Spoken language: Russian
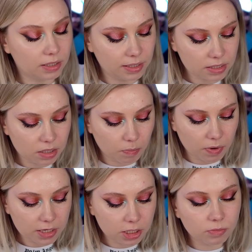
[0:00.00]
И если
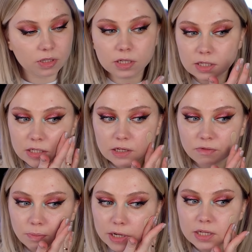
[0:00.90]
пальцем наносить,
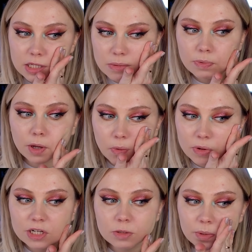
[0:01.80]
в принципе,
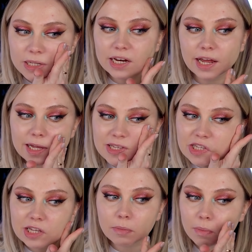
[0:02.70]
он
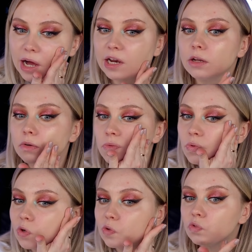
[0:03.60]
распределяется нормально.
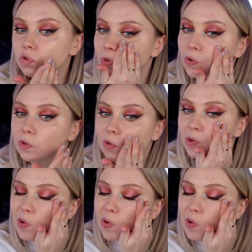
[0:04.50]
Вот, все он.